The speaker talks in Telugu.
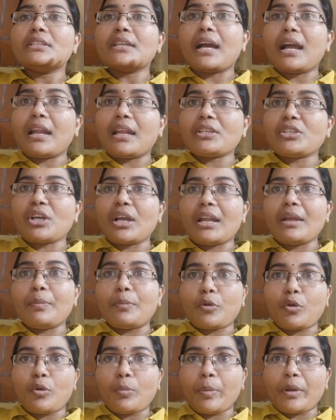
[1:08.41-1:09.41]
చాలా చాలా
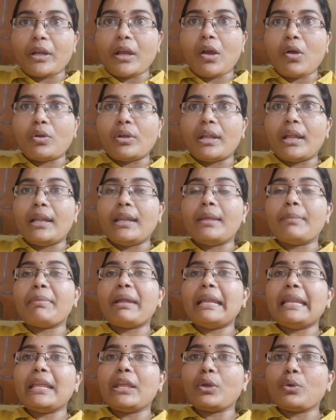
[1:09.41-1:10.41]
ప్రాపర్గా ఉండాలి
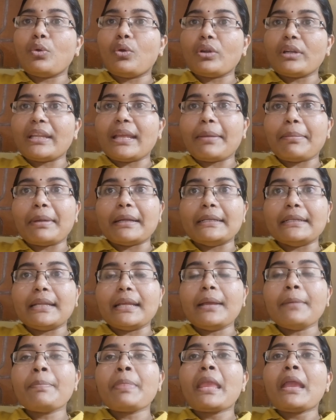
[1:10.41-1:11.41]
మళ్ళీ ఇంకొకటి
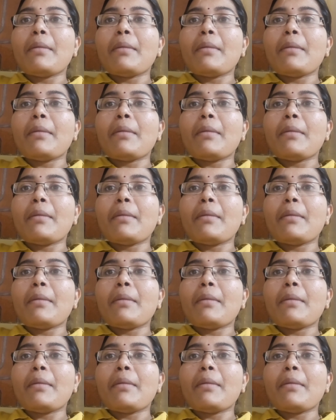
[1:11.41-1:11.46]
ఏమంటే